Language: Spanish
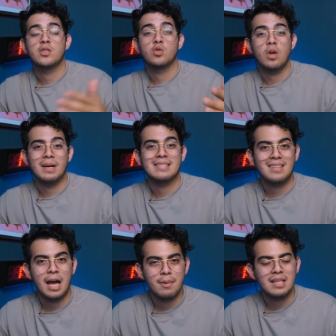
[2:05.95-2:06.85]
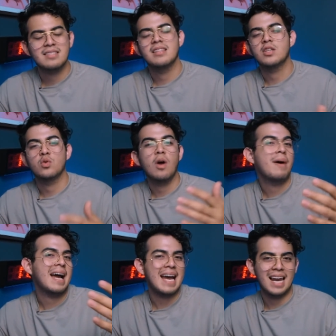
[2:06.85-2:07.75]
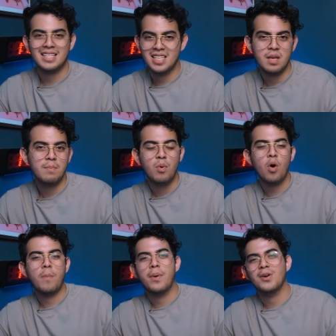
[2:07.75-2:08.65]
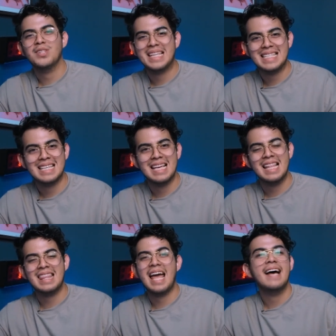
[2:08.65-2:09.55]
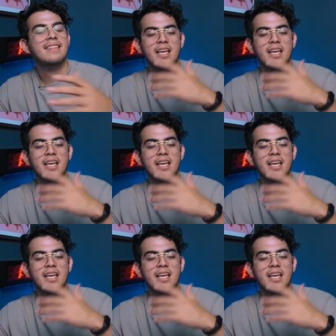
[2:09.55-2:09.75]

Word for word: de sus nuevas tablets, de su nueva Galaxy Book Pro 360,